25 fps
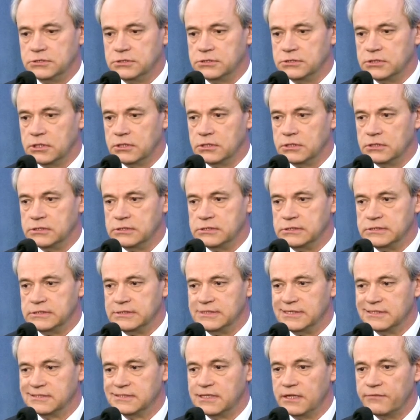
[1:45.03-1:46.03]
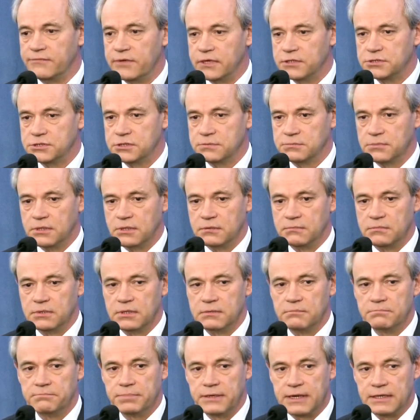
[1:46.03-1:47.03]
co jest największym
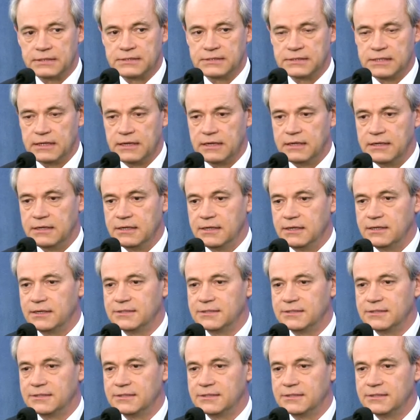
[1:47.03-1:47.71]
dobrem, praca,